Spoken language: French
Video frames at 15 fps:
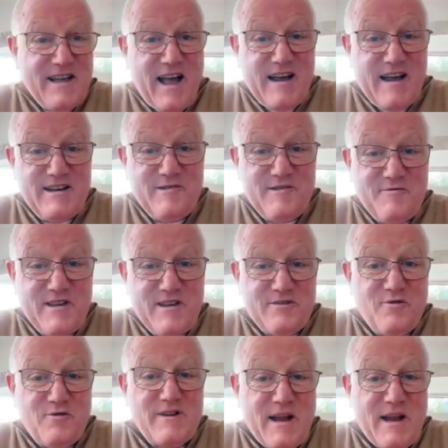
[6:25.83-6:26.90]
Alléluia.
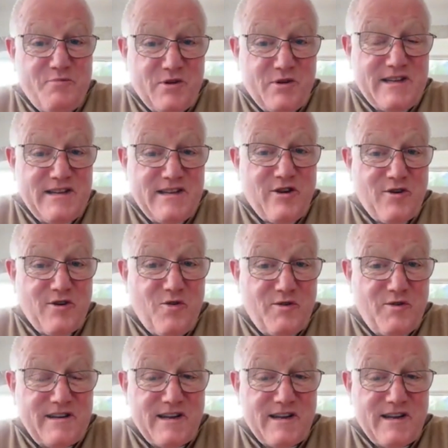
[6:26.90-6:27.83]
Donc la pureté est un gros